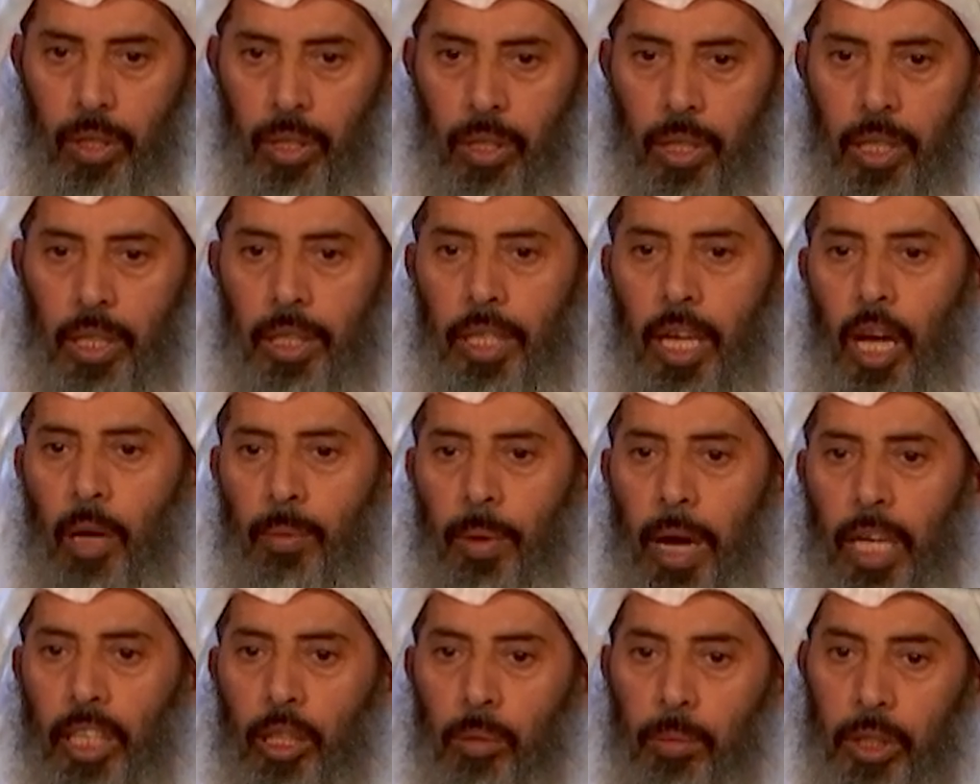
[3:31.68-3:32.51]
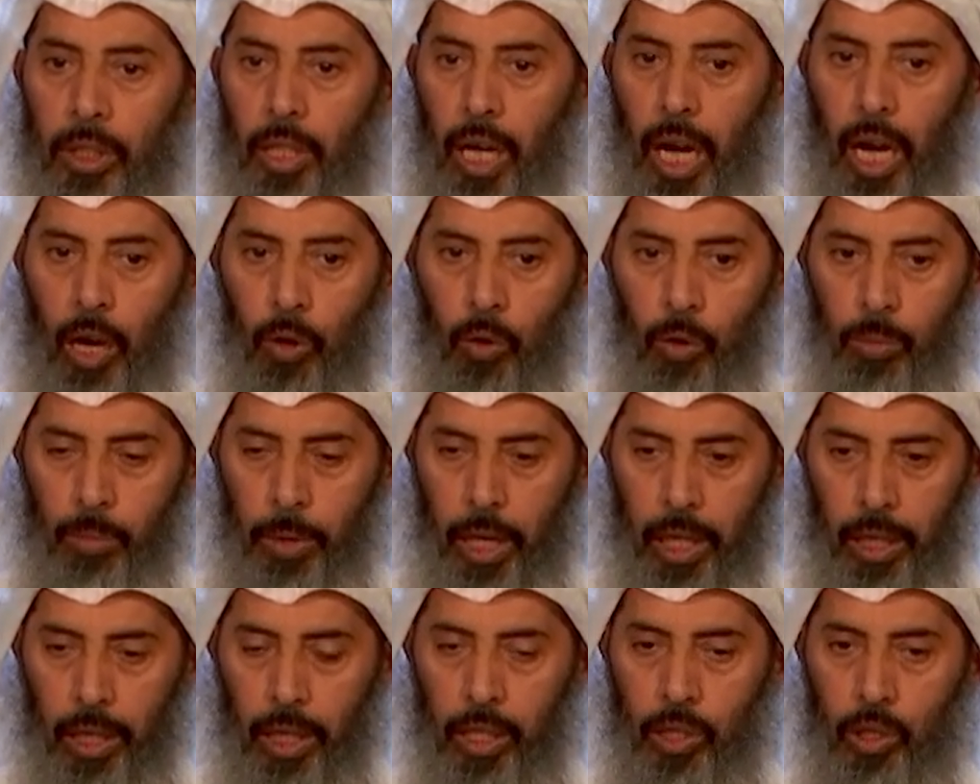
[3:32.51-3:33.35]
كتاب عدم التعاون
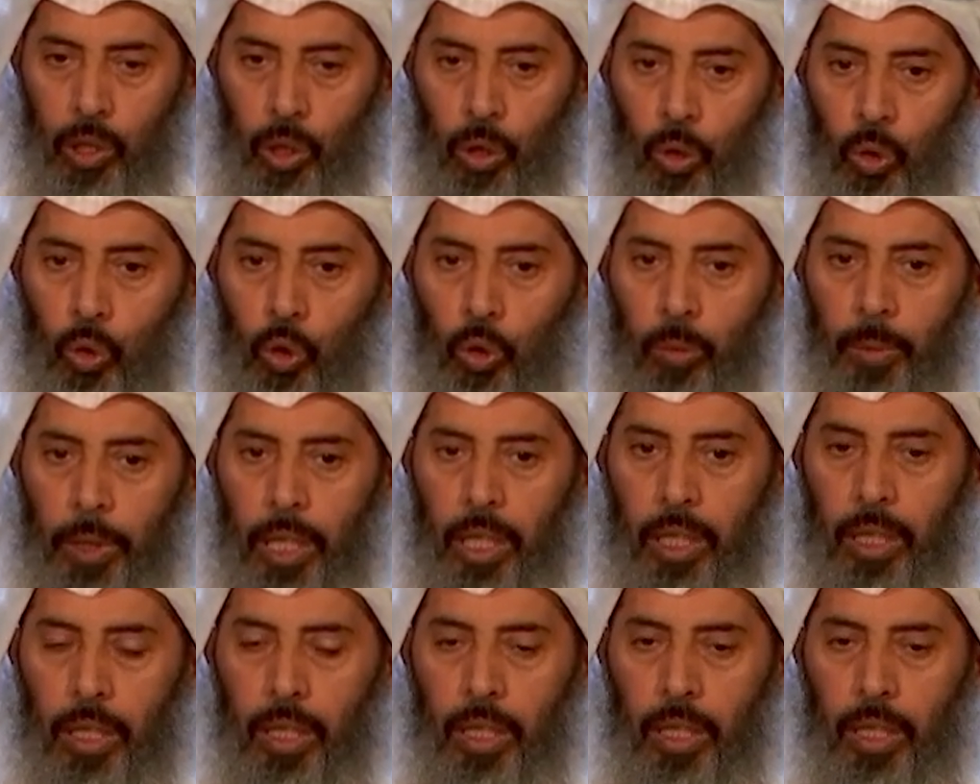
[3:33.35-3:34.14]
مع رئيس الحكومة